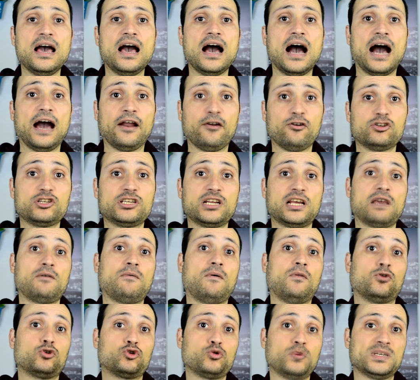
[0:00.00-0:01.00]
A no ser que
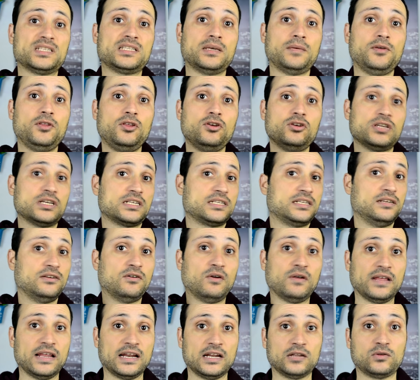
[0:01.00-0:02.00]
cuando suba este vídeo ya lo
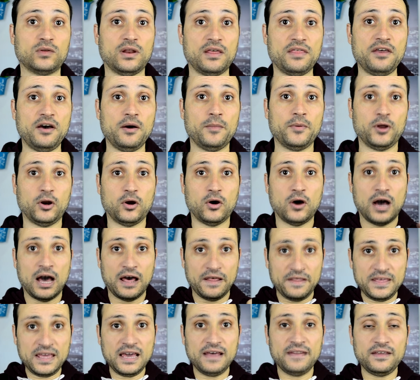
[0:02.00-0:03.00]
hayan actualizado, pero a
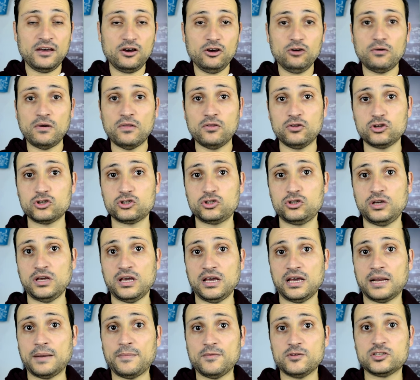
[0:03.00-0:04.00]
día de hoy, cuando yo estoy
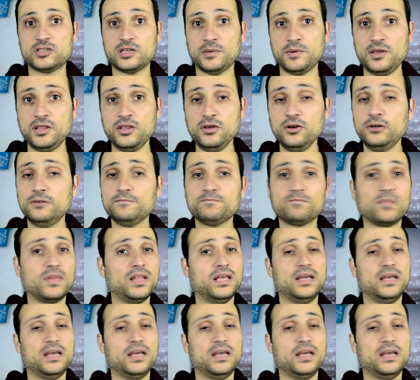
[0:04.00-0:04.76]
grabando este vídeo,